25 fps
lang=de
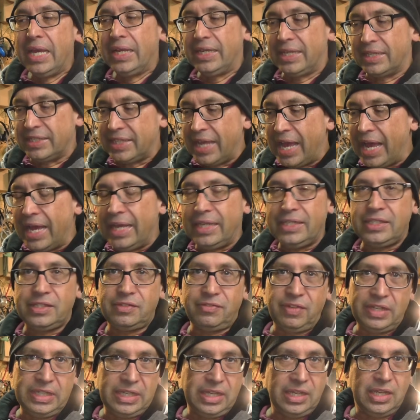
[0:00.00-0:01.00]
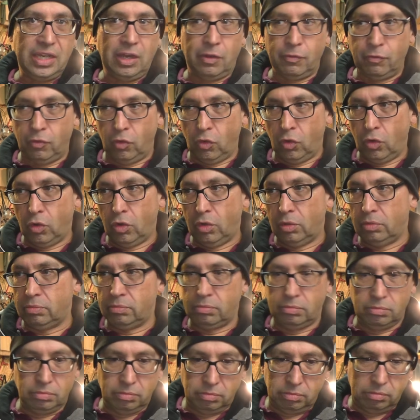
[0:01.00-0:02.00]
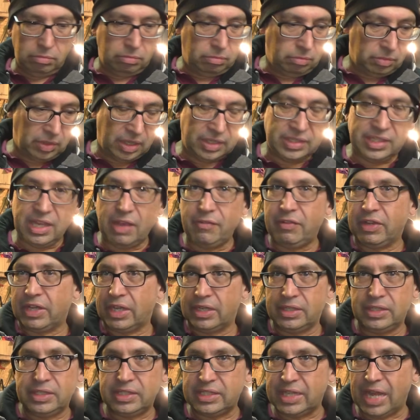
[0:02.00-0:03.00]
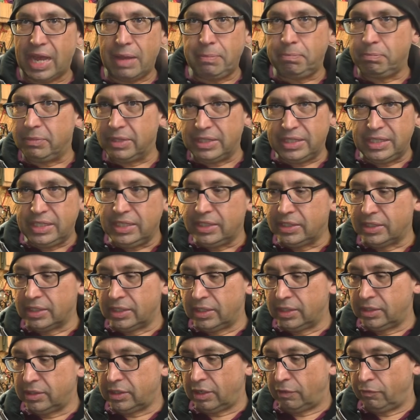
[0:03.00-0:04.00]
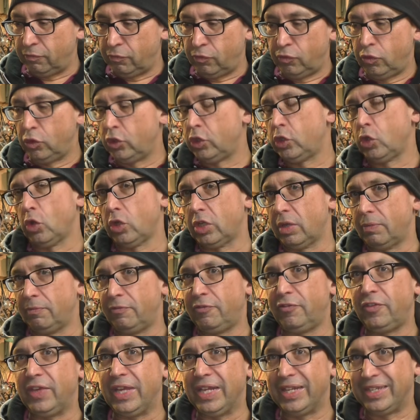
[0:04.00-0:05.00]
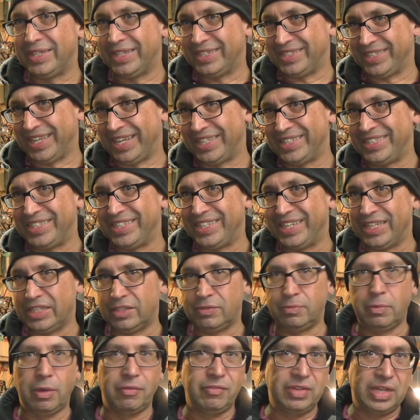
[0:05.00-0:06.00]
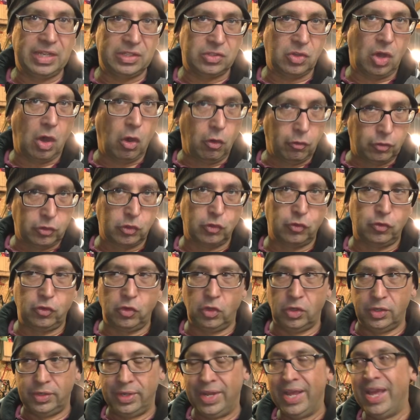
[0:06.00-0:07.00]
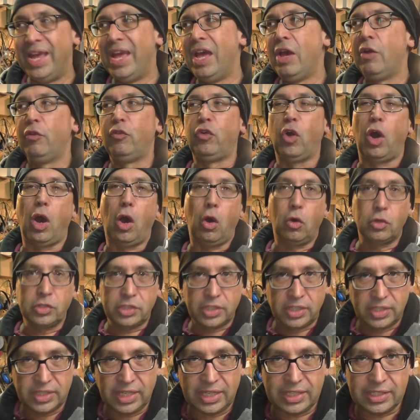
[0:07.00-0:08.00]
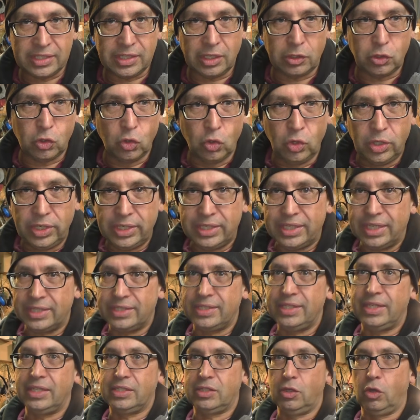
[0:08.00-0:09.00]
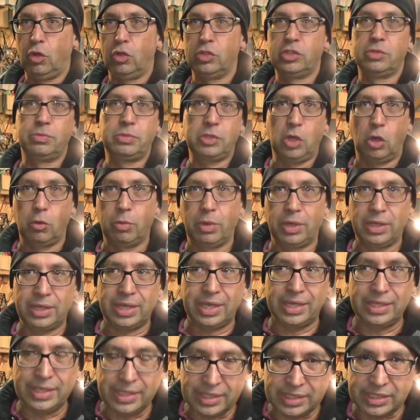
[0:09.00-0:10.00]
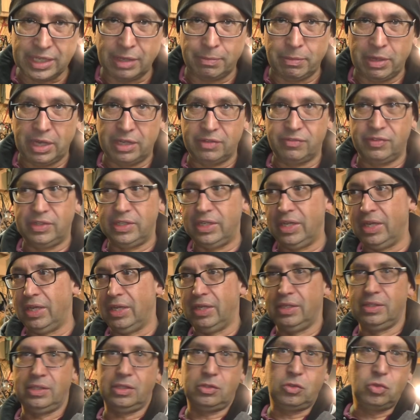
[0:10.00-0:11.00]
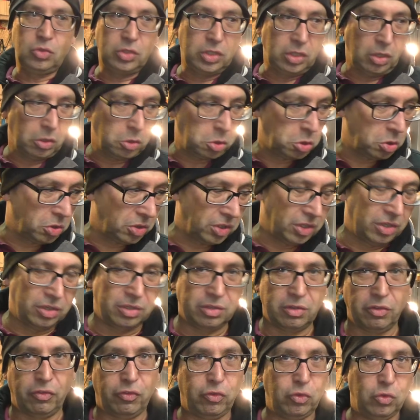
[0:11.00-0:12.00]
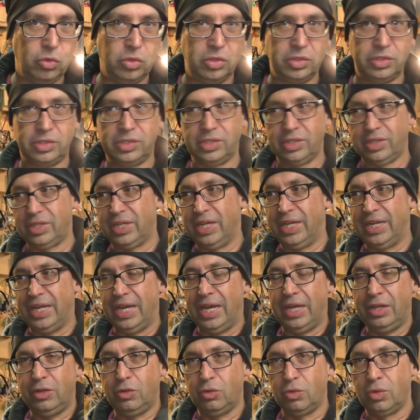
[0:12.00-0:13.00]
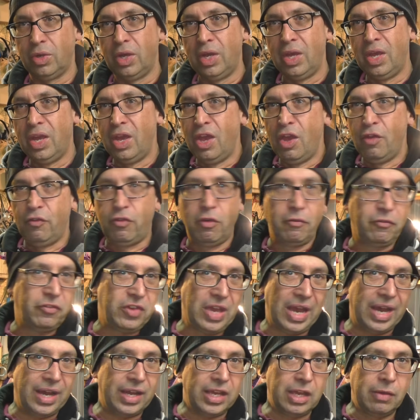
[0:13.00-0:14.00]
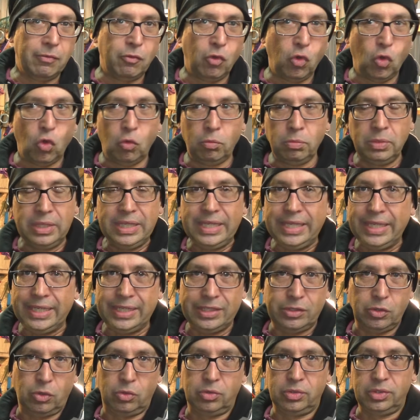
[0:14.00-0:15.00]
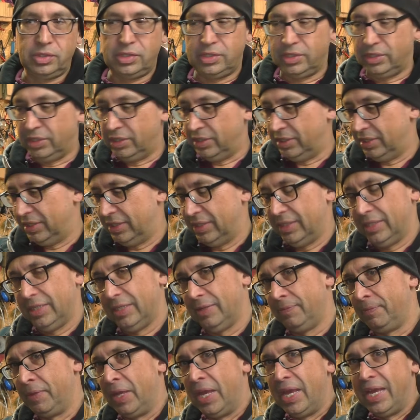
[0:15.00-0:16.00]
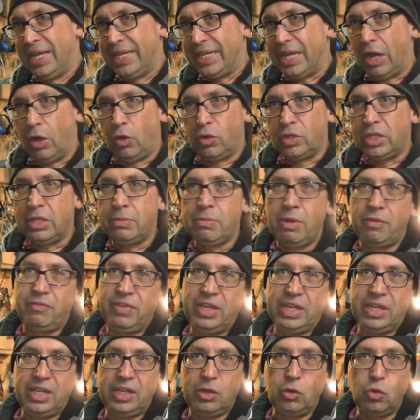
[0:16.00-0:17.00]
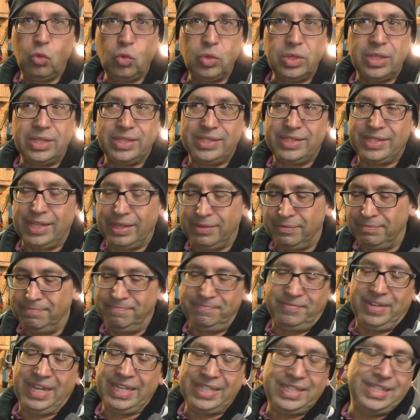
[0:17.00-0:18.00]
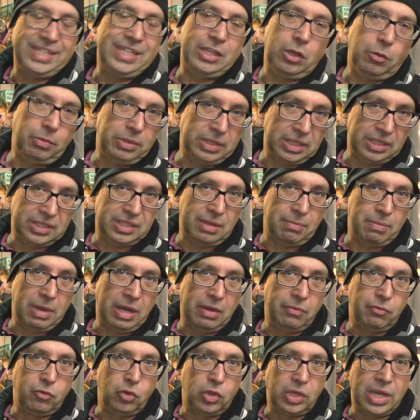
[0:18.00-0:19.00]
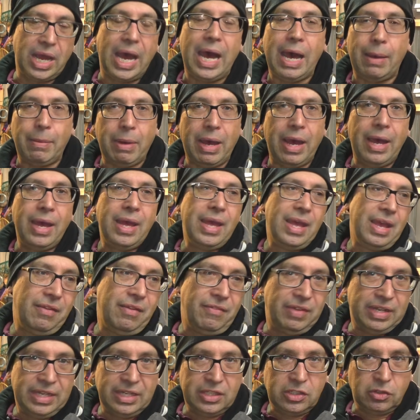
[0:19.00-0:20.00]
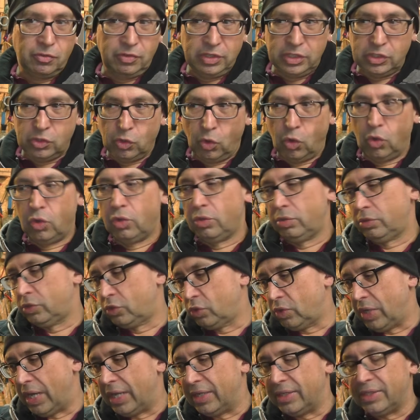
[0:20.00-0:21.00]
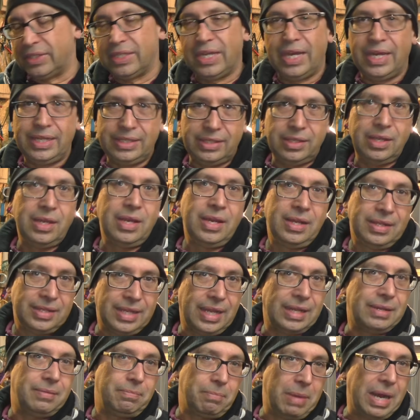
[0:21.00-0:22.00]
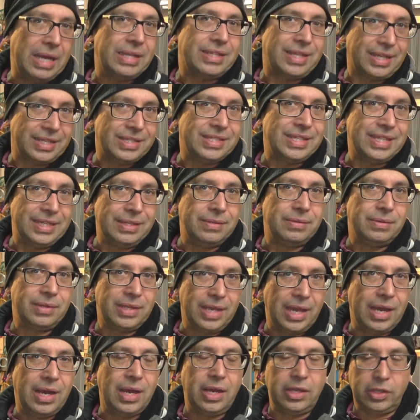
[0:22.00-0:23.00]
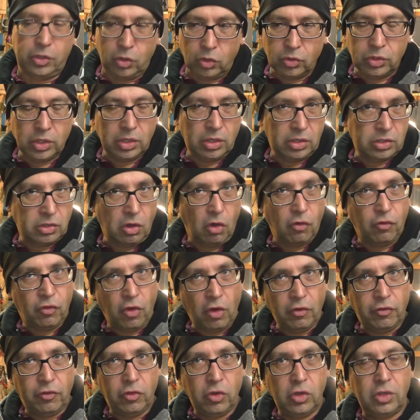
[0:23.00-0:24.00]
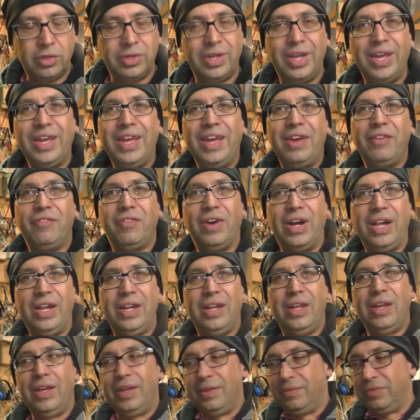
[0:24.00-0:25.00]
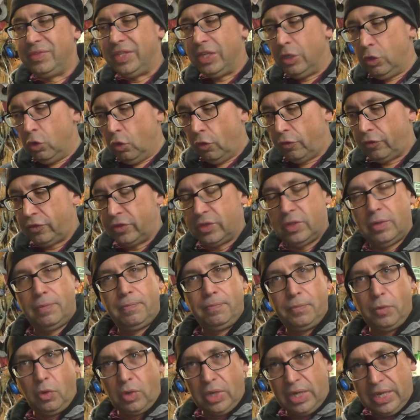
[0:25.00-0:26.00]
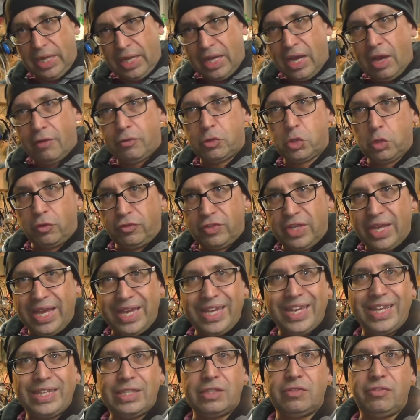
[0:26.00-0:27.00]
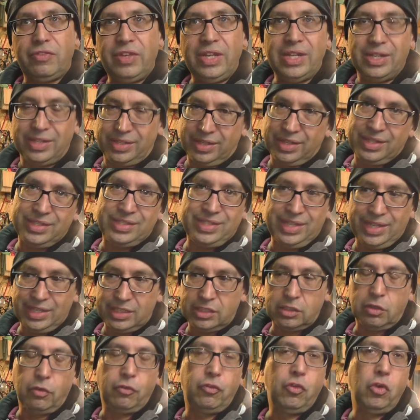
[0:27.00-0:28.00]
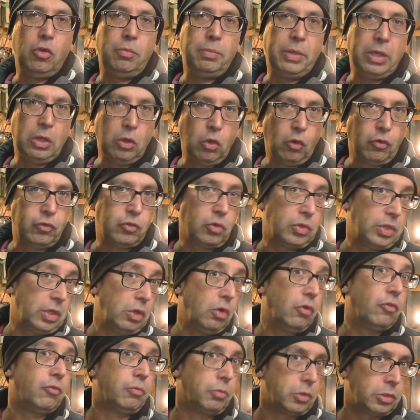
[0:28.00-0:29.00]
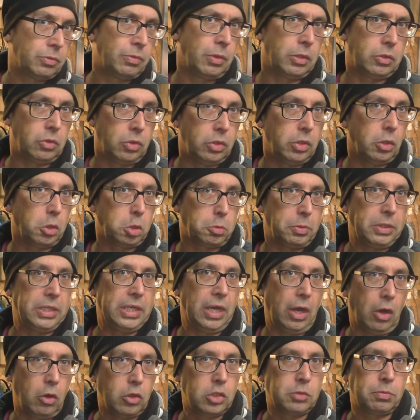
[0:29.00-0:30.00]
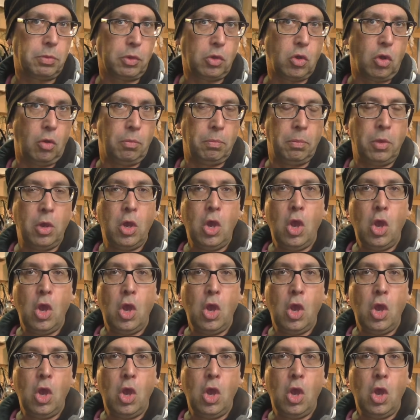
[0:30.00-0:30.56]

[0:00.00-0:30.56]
Das heißt, wenn ihr irgendwo einen Reservekanister habt mit Diesel, dann würde ich euch empfehlen, das Ganze jetzt mal wieder so aufzufüllen. Vorausgesetzt natürlich, dass ihr das auch aus einem sauberen Kanister macht. Wenn er natürlich auch schon gefühlt, äh, keine Ahnung, fünf Jahre irgendwo rumliegt und äh, äh, da auch nicht mehr wirklich gut ist, dann weiß ich nicht, ob ich das dann machen würde. Aber wenn ihr sowieso zugange seid, dann macht das Sinn. Ja? Ihr könnt ihn also auch vorfüllen, weil die Luft oder der Kraftstoff, der jetzt fehlt, ist ja jetzt gefüllt mit Luft und die Luft müssen wir natürlich auch später rausbekommen.